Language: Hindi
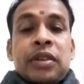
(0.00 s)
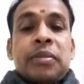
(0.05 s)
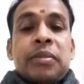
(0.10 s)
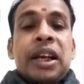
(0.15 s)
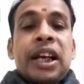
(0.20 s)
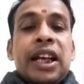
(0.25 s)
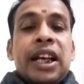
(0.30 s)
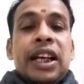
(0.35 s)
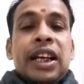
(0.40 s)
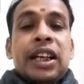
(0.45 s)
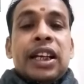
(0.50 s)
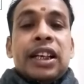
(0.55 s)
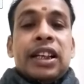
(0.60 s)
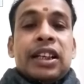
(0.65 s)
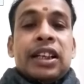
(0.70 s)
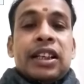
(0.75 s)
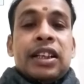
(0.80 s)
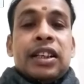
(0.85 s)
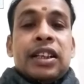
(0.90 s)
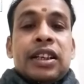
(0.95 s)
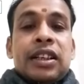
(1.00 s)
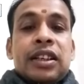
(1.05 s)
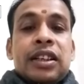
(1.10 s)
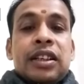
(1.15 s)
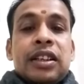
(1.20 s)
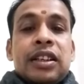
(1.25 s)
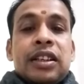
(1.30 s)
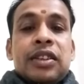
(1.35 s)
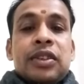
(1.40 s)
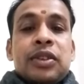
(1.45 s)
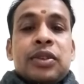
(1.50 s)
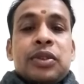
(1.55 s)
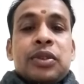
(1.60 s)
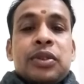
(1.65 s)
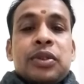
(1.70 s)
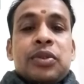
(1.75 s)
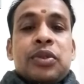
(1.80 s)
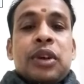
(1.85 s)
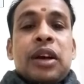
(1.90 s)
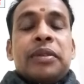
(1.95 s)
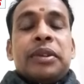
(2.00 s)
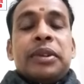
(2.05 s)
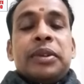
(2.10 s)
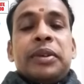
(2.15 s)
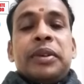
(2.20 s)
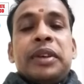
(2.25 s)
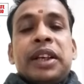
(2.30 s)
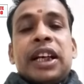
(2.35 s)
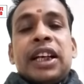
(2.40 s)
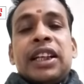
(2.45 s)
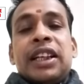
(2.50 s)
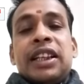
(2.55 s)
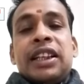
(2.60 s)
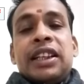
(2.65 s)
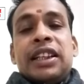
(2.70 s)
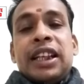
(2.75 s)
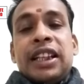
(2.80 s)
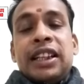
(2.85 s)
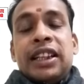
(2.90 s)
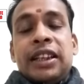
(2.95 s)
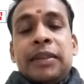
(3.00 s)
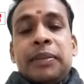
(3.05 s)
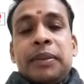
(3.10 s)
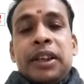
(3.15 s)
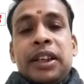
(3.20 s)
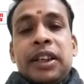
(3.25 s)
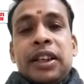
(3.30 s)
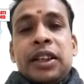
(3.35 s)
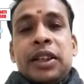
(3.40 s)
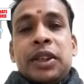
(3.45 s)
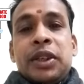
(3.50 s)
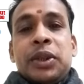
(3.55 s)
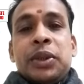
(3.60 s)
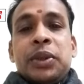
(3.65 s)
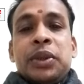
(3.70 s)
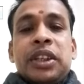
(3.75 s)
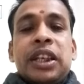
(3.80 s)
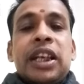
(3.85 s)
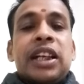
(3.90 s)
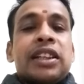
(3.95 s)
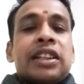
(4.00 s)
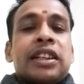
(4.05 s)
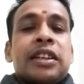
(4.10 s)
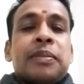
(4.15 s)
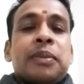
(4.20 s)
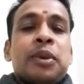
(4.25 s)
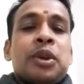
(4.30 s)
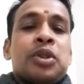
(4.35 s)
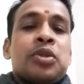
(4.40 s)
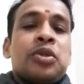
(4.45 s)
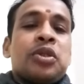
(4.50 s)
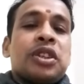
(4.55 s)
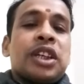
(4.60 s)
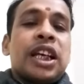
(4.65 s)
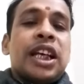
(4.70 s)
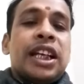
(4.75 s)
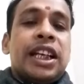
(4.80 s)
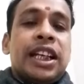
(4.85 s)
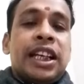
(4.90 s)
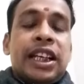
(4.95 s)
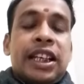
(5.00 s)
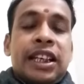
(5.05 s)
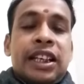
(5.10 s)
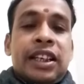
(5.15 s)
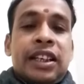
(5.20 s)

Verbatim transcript: मैं स्वामी विवेकानंद जयंती पर यूथ एक्शन फॉर सोसाइटी